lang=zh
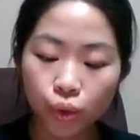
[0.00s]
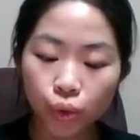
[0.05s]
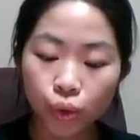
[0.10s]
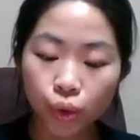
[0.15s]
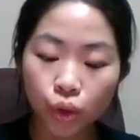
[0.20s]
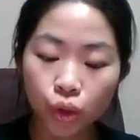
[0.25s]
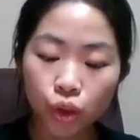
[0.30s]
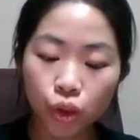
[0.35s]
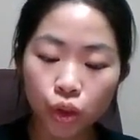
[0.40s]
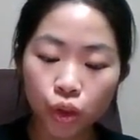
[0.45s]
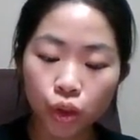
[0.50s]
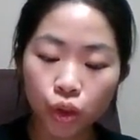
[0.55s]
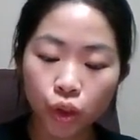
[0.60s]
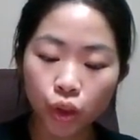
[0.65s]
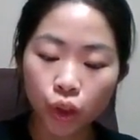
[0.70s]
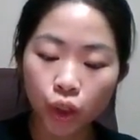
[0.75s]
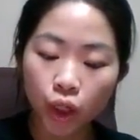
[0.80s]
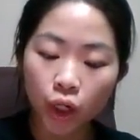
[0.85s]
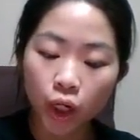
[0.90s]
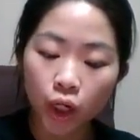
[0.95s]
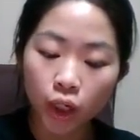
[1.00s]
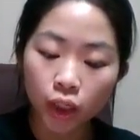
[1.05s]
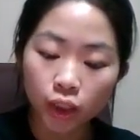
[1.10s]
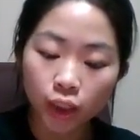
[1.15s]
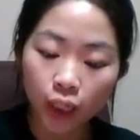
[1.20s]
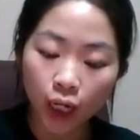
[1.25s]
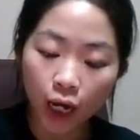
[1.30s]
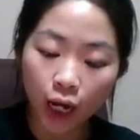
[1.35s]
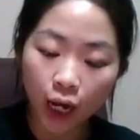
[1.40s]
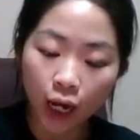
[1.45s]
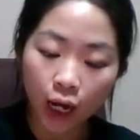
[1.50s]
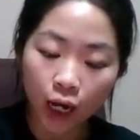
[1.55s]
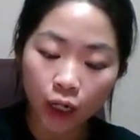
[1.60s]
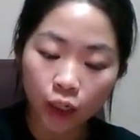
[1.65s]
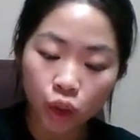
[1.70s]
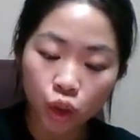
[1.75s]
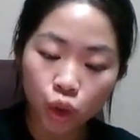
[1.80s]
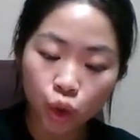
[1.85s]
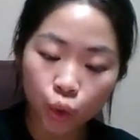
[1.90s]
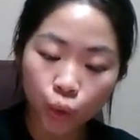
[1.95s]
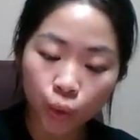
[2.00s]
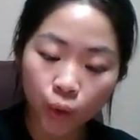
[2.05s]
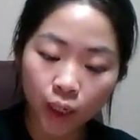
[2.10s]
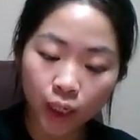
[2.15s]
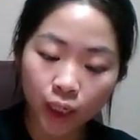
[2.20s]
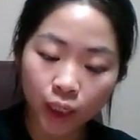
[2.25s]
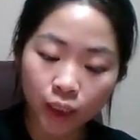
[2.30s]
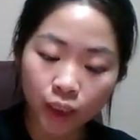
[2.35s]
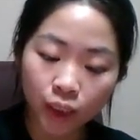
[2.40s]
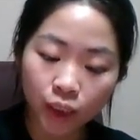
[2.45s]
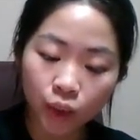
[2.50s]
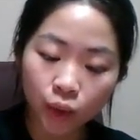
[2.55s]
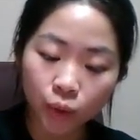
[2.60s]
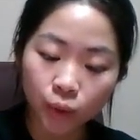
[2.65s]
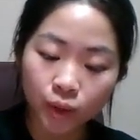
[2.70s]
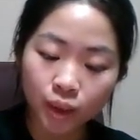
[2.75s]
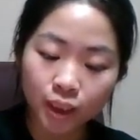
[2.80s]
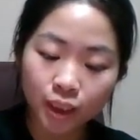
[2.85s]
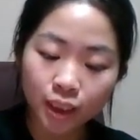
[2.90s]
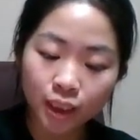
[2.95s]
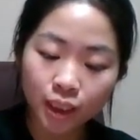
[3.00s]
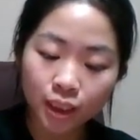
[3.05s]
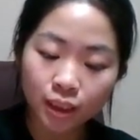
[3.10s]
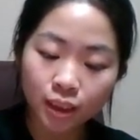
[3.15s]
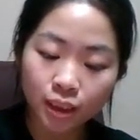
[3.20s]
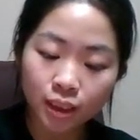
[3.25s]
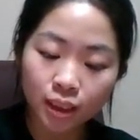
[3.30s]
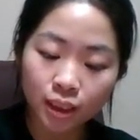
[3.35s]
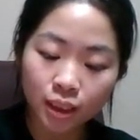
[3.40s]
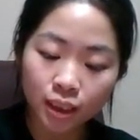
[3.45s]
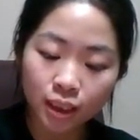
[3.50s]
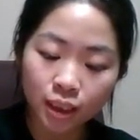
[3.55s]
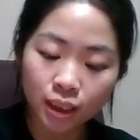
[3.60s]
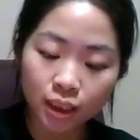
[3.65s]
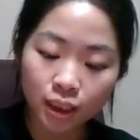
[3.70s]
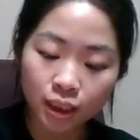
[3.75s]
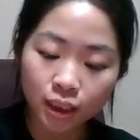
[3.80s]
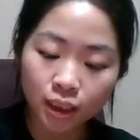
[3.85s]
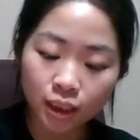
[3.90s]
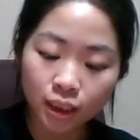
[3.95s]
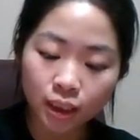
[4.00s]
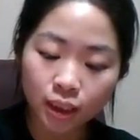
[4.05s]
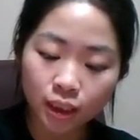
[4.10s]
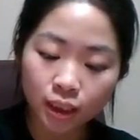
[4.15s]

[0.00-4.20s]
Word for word: 于是他吹了一口仙气，